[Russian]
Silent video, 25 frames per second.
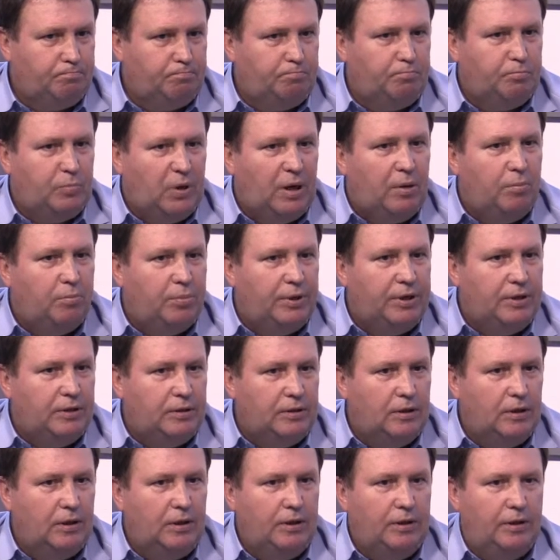по
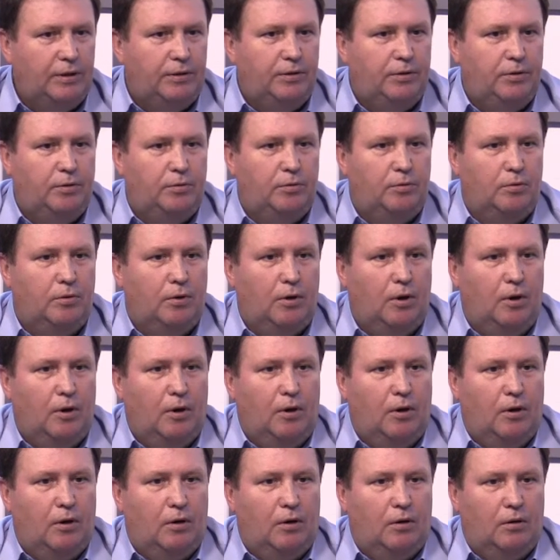определению.
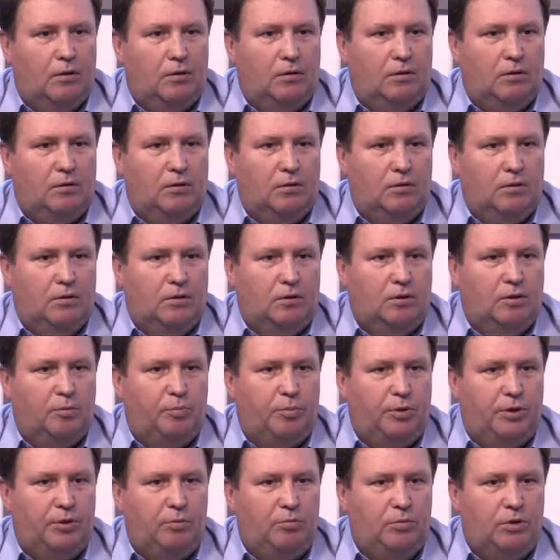А, к
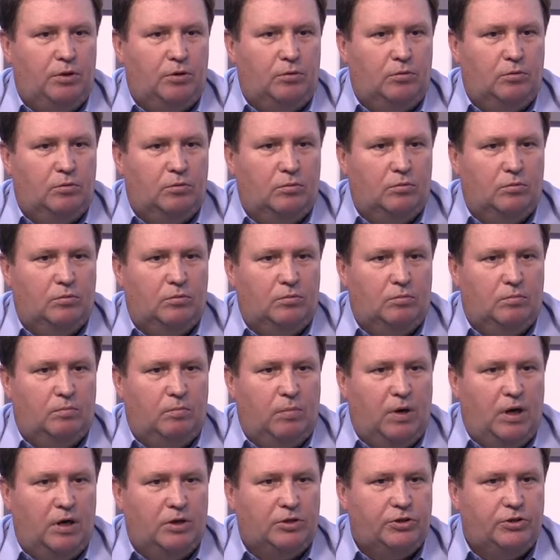примеру,
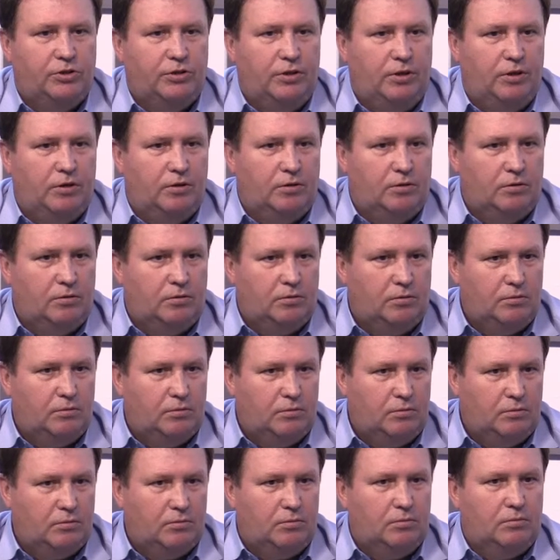башня,
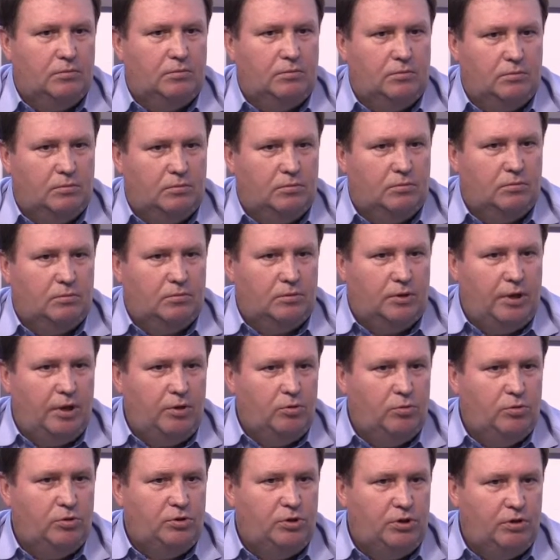э,
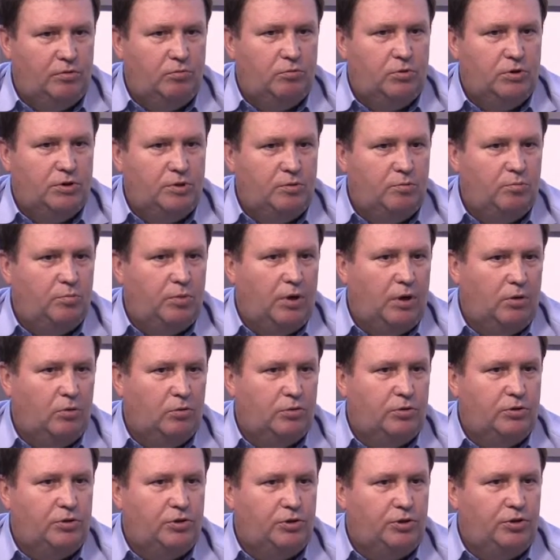дающая 8
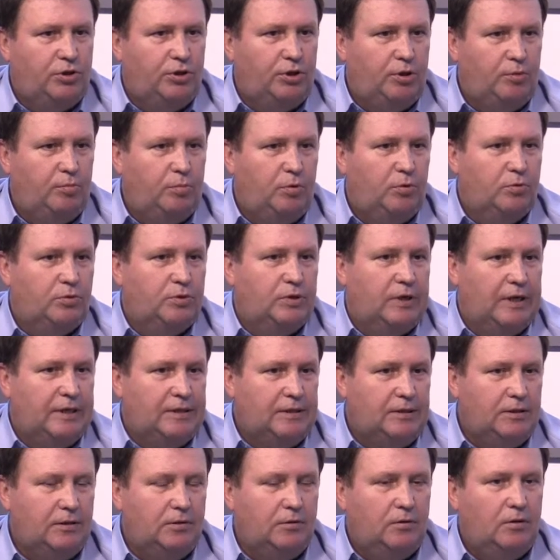полос 4 плюс
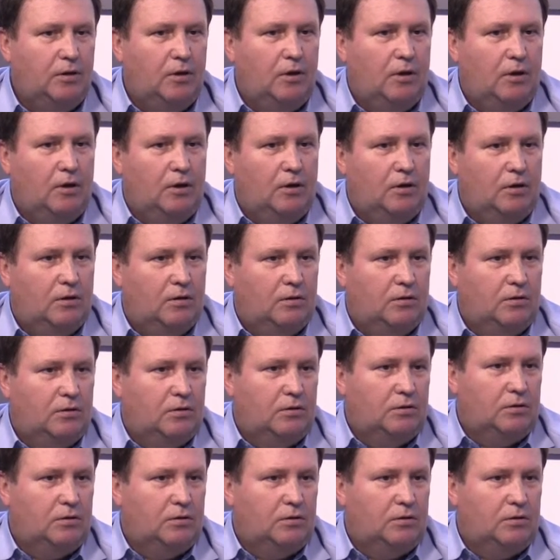1, а,